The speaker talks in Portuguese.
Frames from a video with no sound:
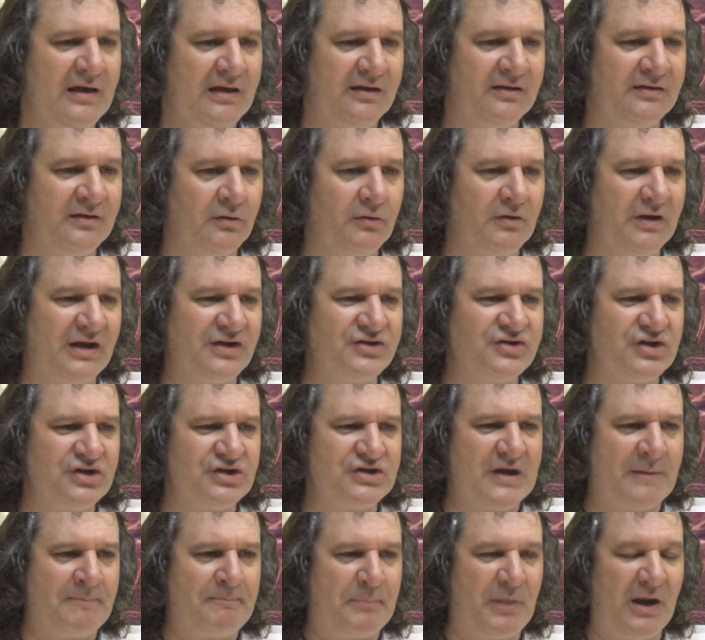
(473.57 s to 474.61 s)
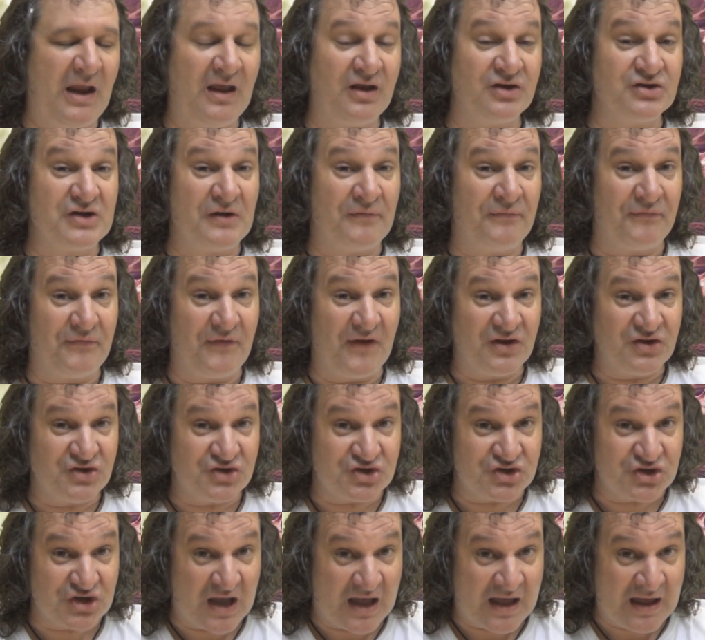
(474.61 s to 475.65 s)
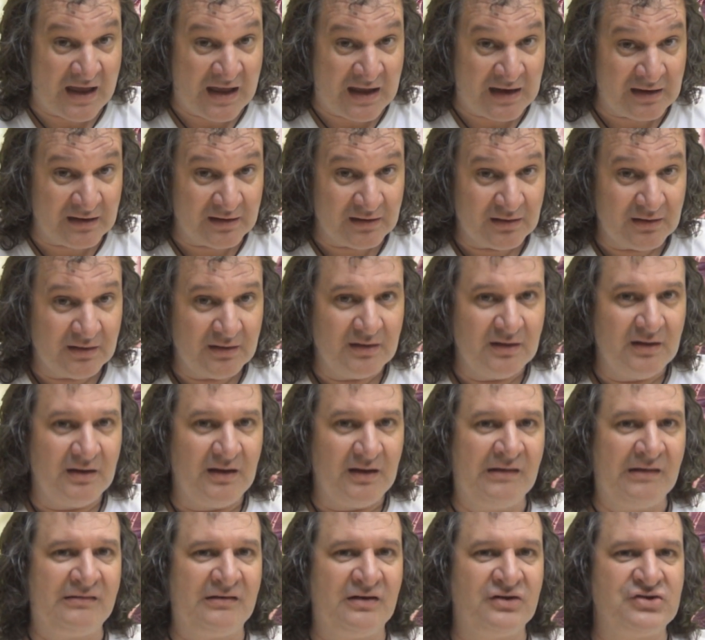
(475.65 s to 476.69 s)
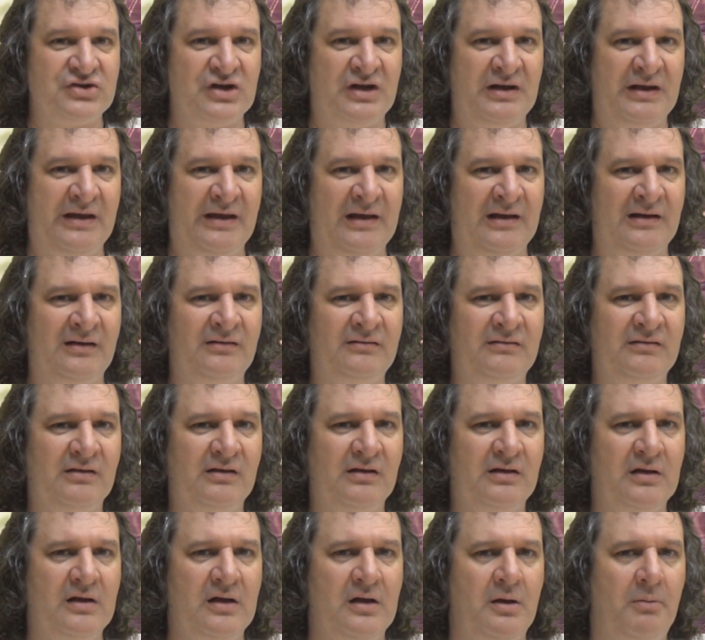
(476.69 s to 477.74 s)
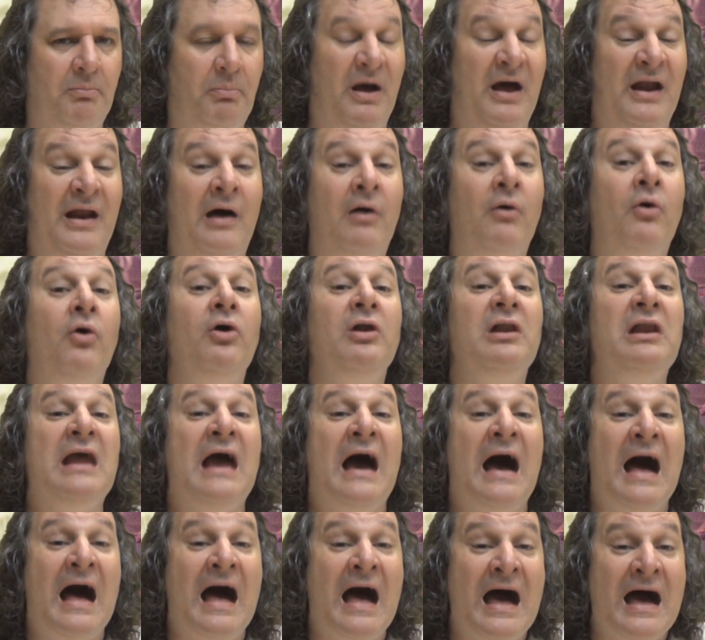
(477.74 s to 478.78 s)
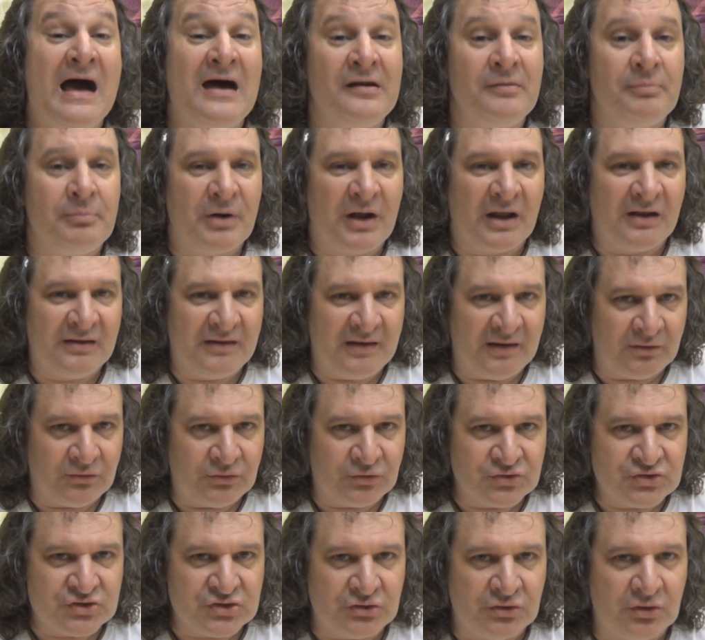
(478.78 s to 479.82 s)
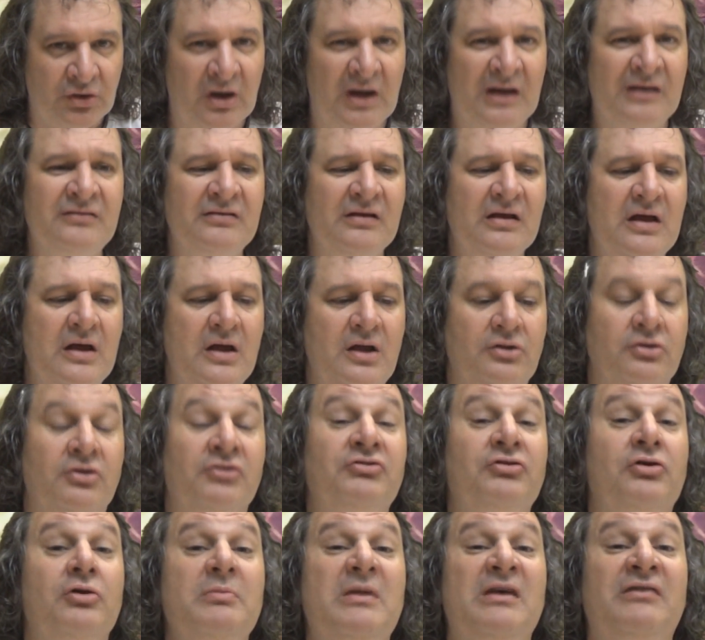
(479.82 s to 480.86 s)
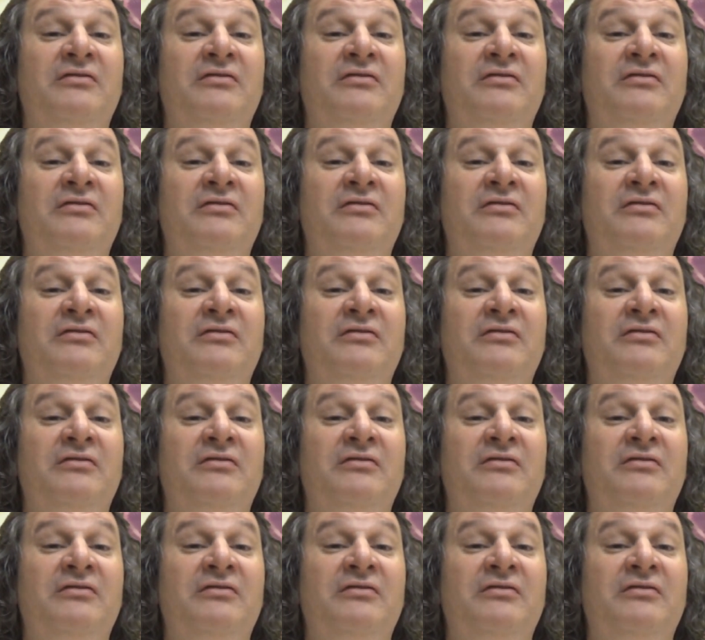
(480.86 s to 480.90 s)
Então, quando a gente aprende a fechar essas janelas, para olhar para dentro de nós, nós